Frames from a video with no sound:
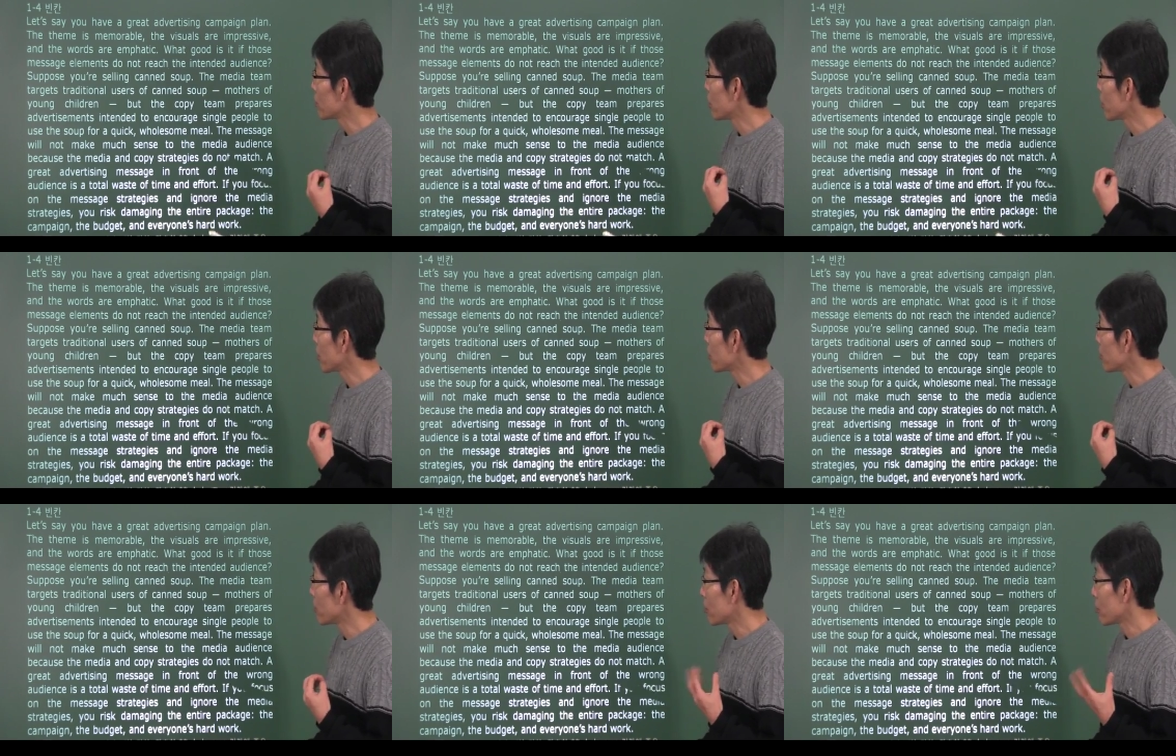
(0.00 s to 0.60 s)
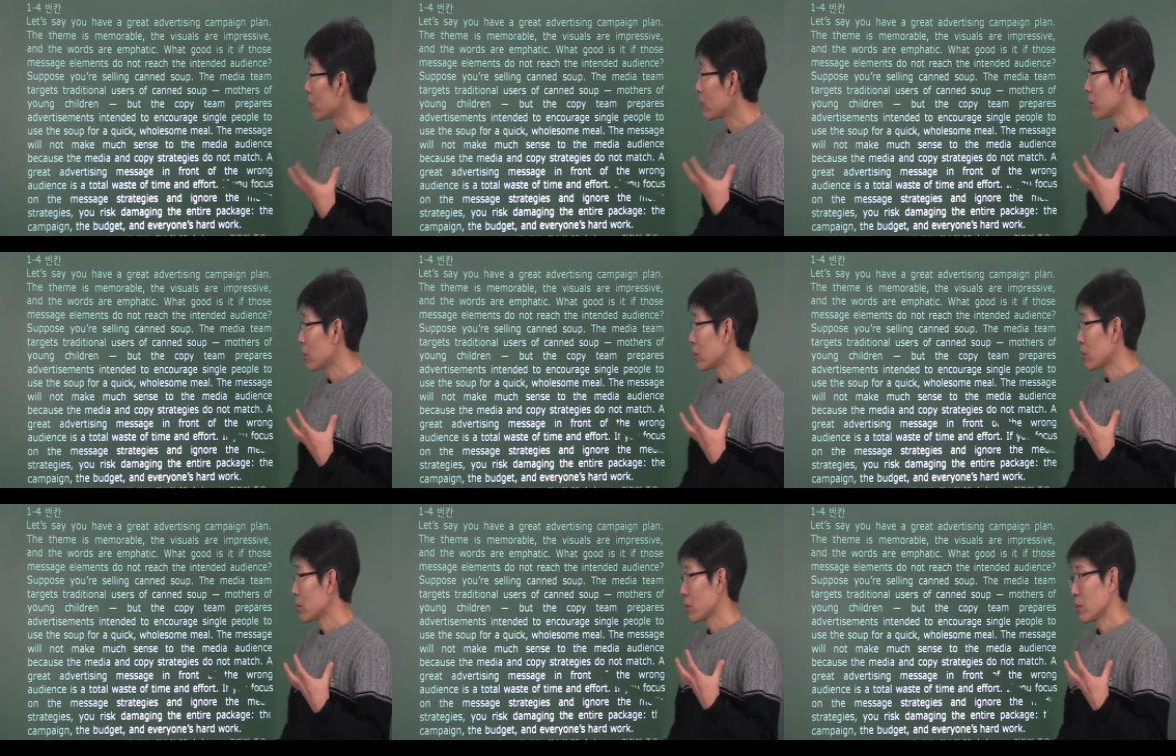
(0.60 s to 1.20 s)
그,
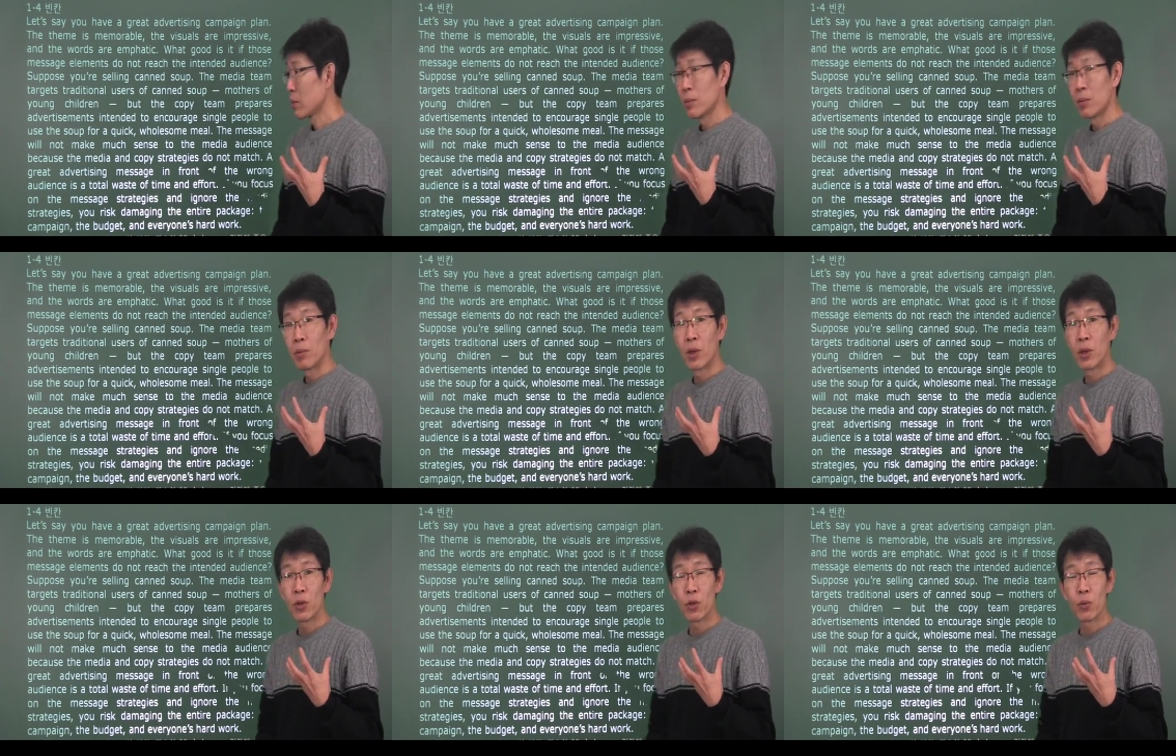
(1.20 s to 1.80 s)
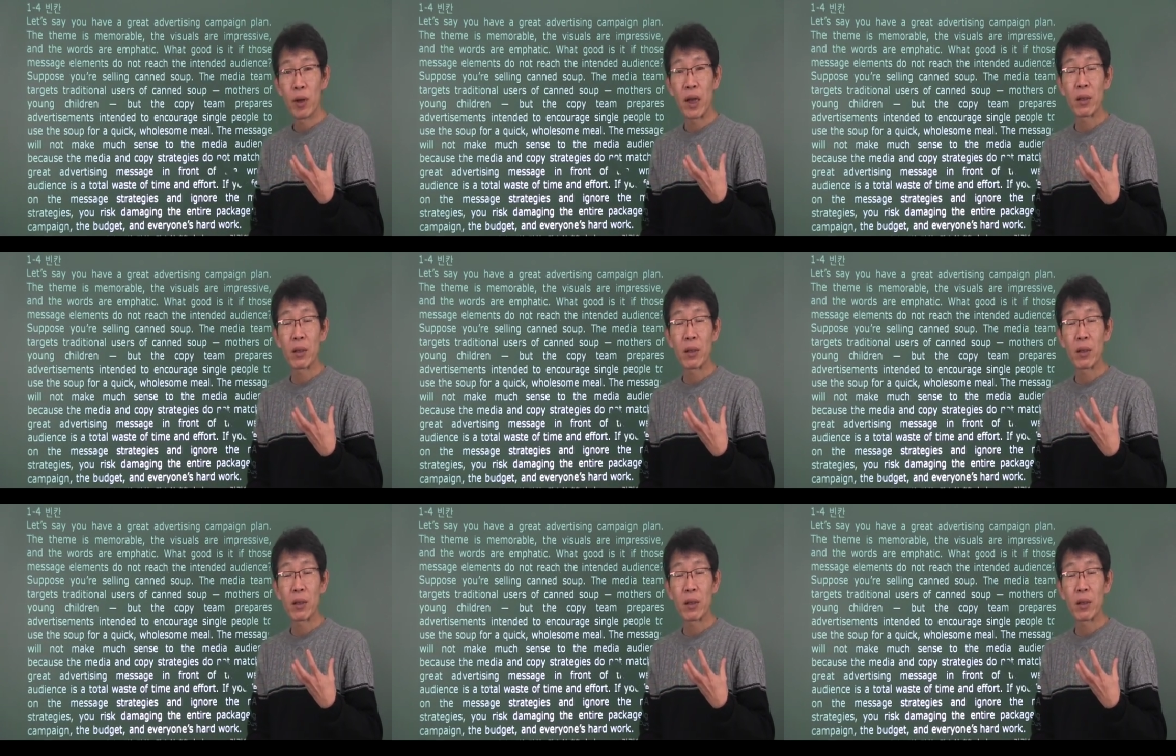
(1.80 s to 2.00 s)
머리